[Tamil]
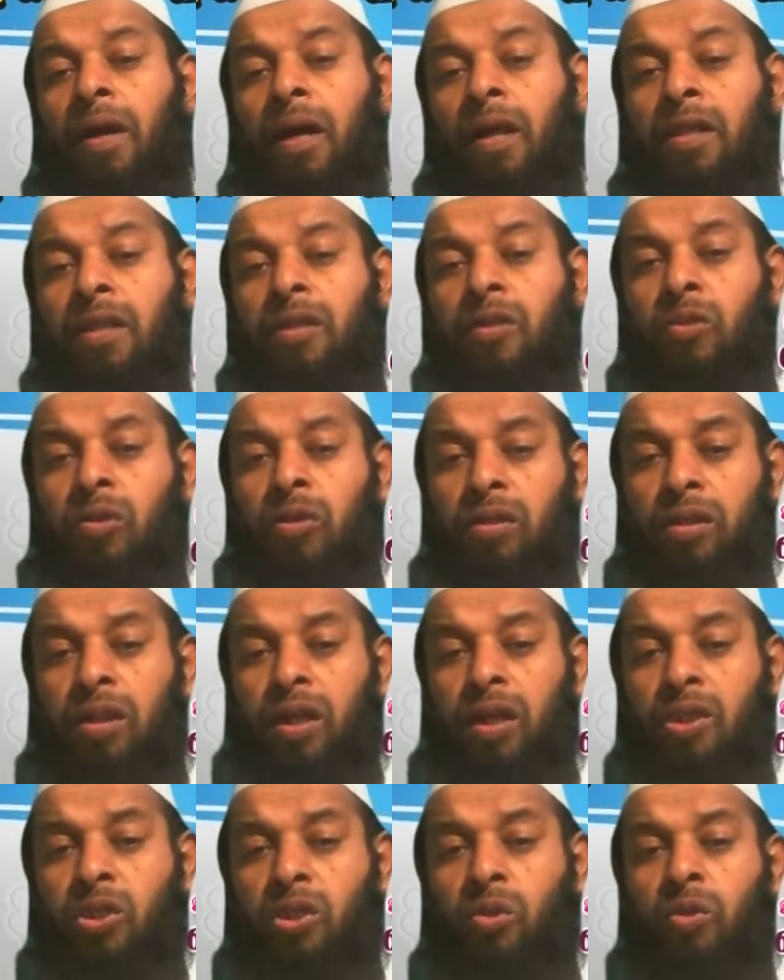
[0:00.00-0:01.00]
அதை தொடர்ந்து
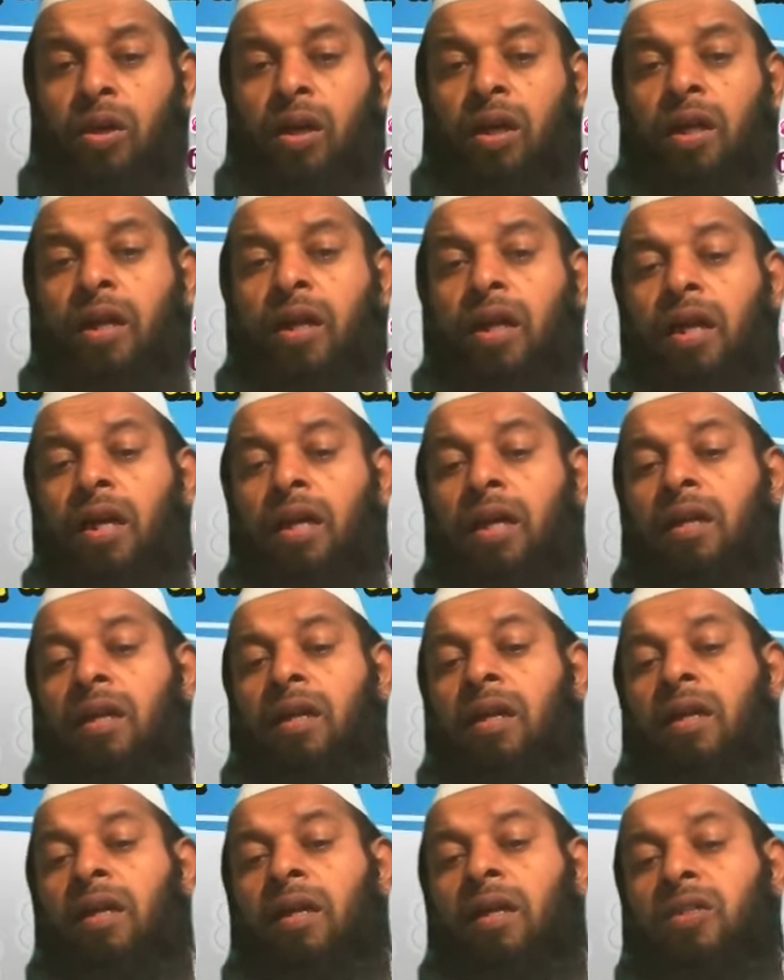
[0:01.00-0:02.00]
அதில் சொல்றாங்க
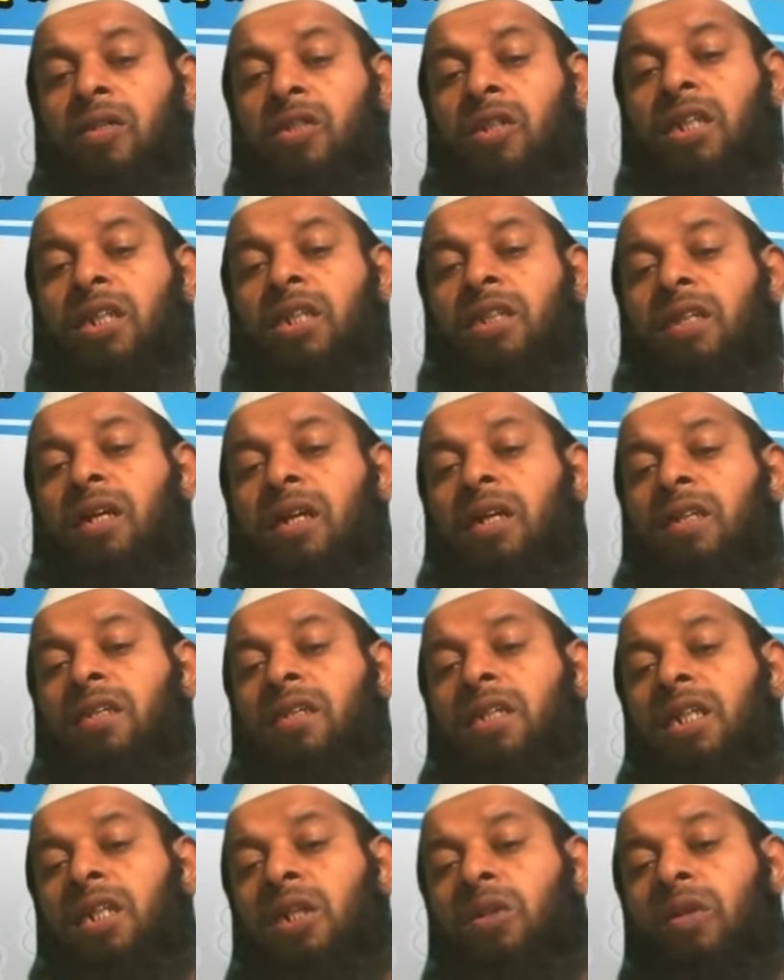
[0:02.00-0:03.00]
ஷைத்தான்
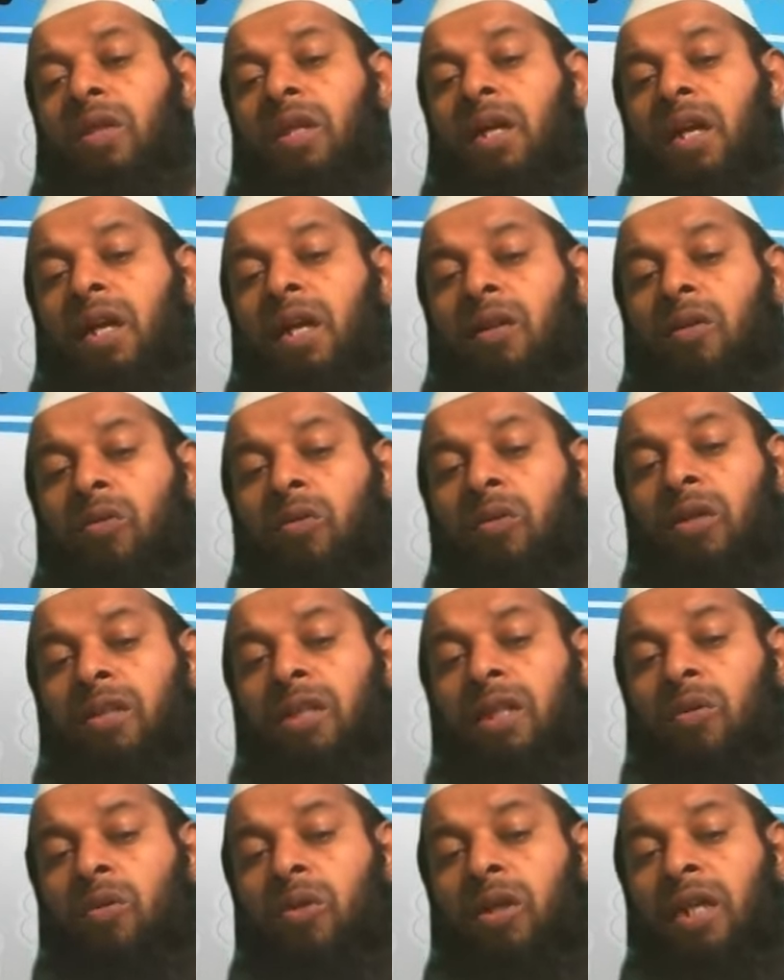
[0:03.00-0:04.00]
தீண்டுவதால்
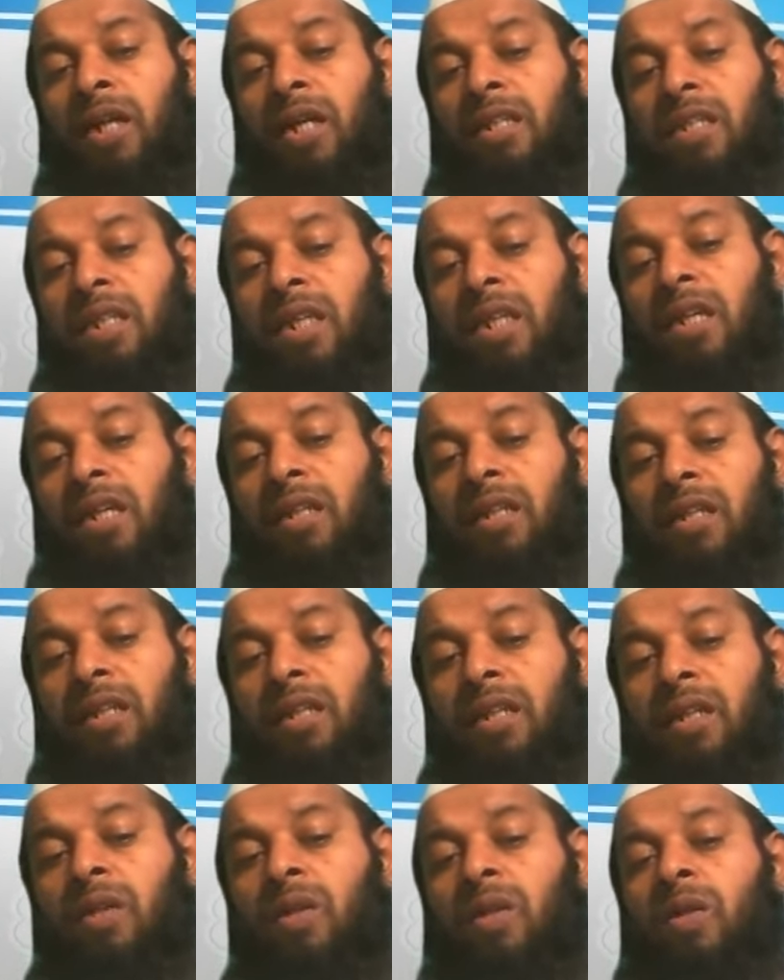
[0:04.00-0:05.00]
அக்குழந்தை உடன் என்ன செய்கிறது
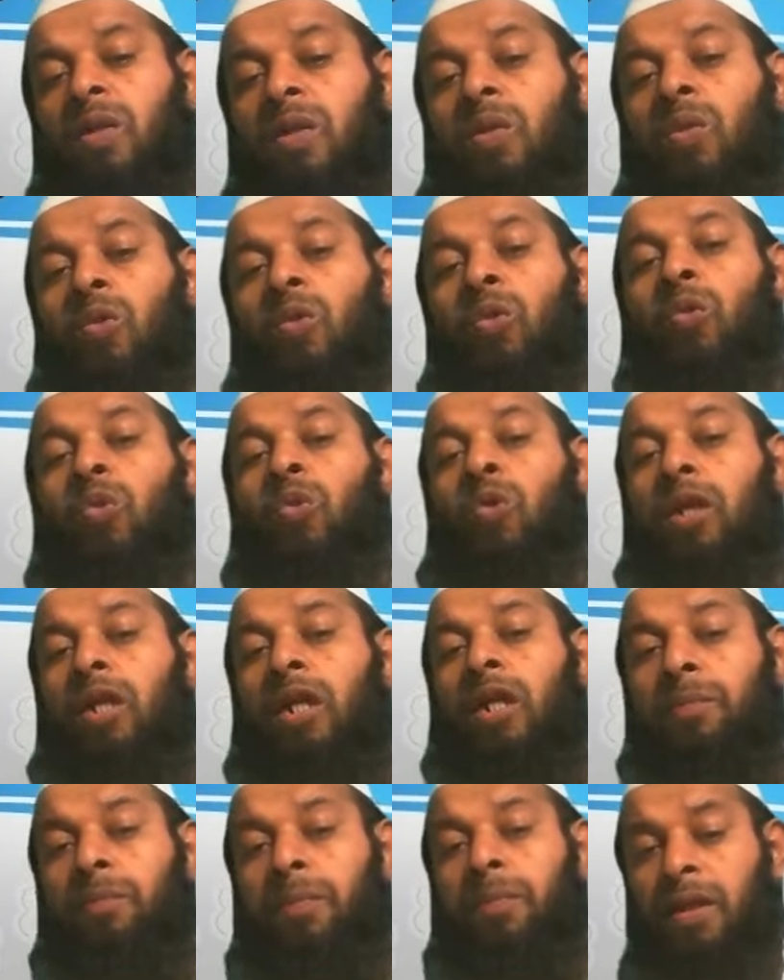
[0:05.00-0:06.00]
கூக்குரல்
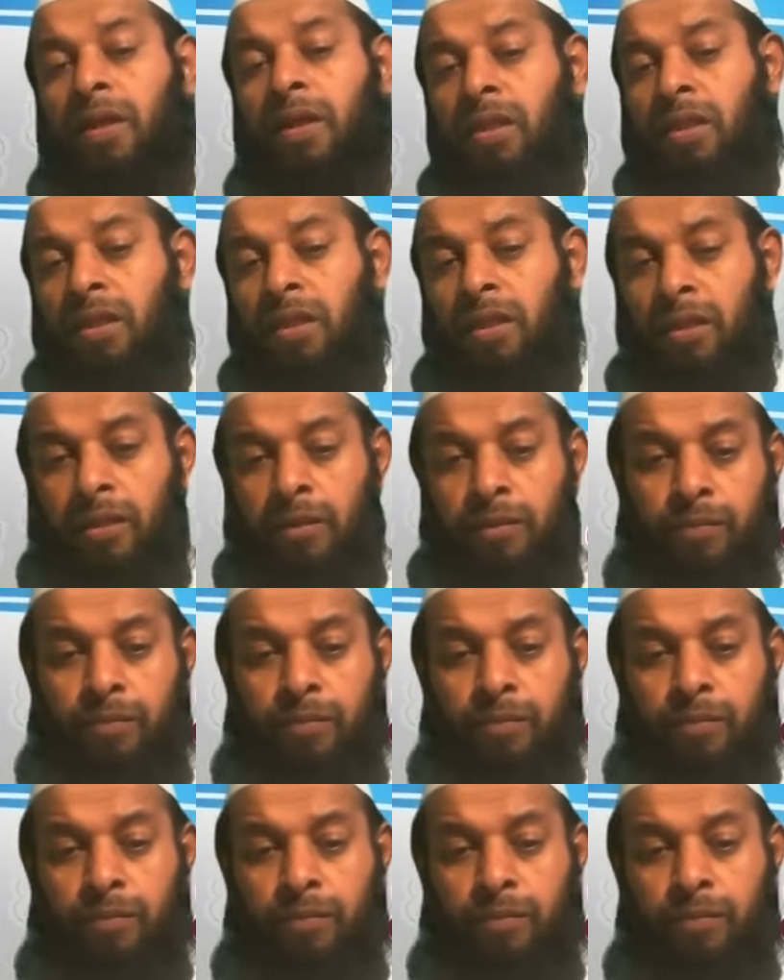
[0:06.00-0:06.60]
எழுப்புகிறது